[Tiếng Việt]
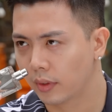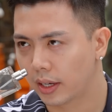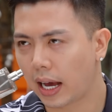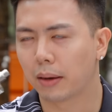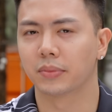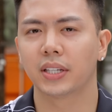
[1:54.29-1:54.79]

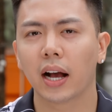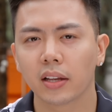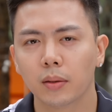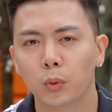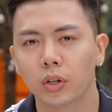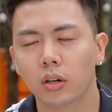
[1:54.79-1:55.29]
cảm giác
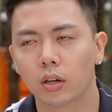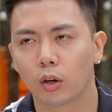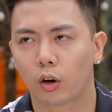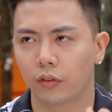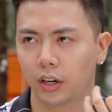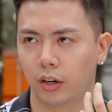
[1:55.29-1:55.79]
như mùi hương nó
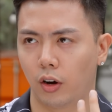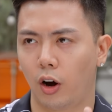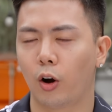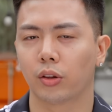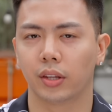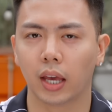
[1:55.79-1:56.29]
có phần nó
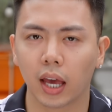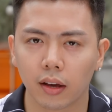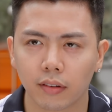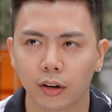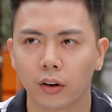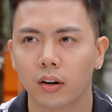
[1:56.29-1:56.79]
ngọt nhẹ
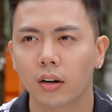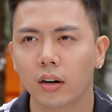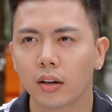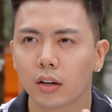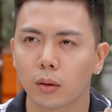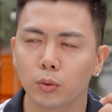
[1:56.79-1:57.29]
và nó
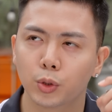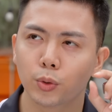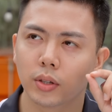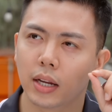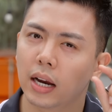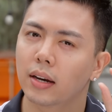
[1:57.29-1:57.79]
hơi có một chút
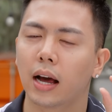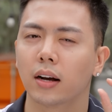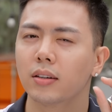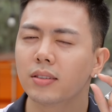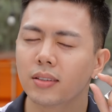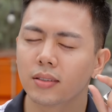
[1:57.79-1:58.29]
đăng
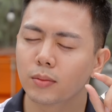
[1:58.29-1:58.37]
đắng